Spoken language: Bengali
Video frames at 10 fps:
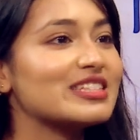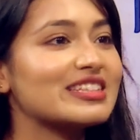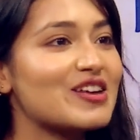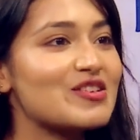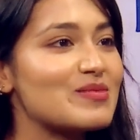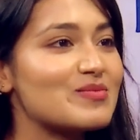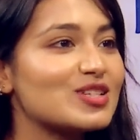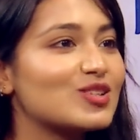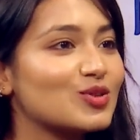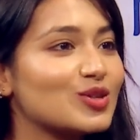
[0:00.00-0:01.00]
উচিত কারণ
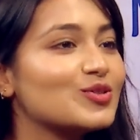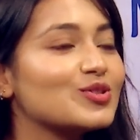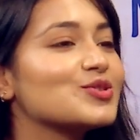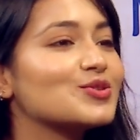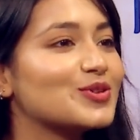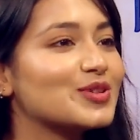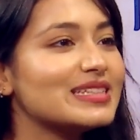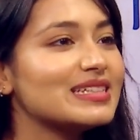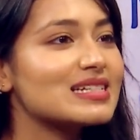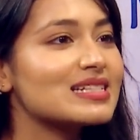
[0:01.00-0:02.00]
আমরা যে দৌড়াদৌড়ি শুরু
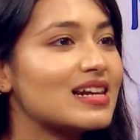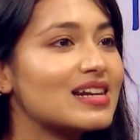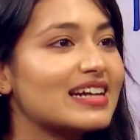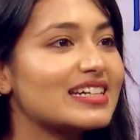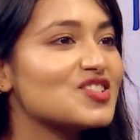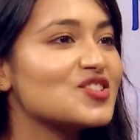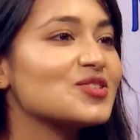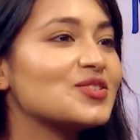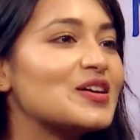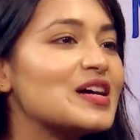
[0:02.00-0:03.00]
করে দিই না সানলাইট হ্যাঁ, হ্যাঁ,
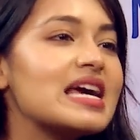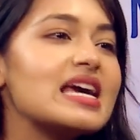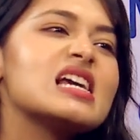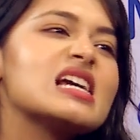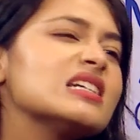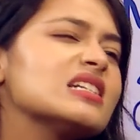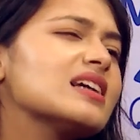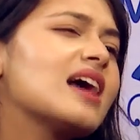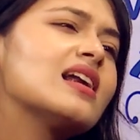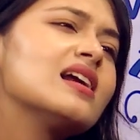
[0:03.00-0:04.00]
পাওয়া যাবে না এখানে
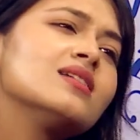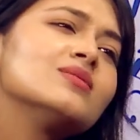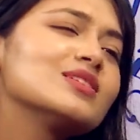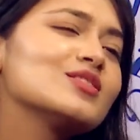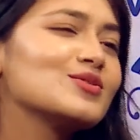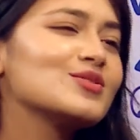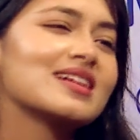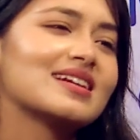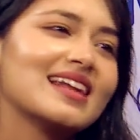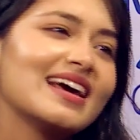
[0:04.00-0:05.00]
আসলে আরামসে শুধু
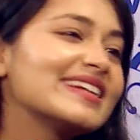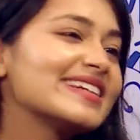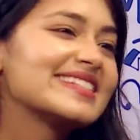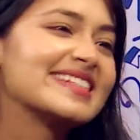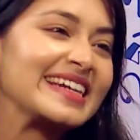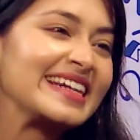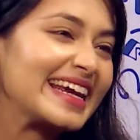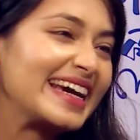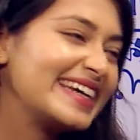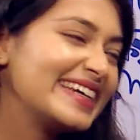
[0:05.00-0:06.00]
সানলাইট আর সান
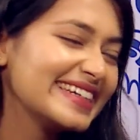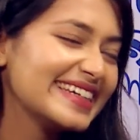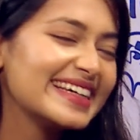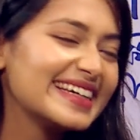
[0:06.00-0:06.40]
লাইফ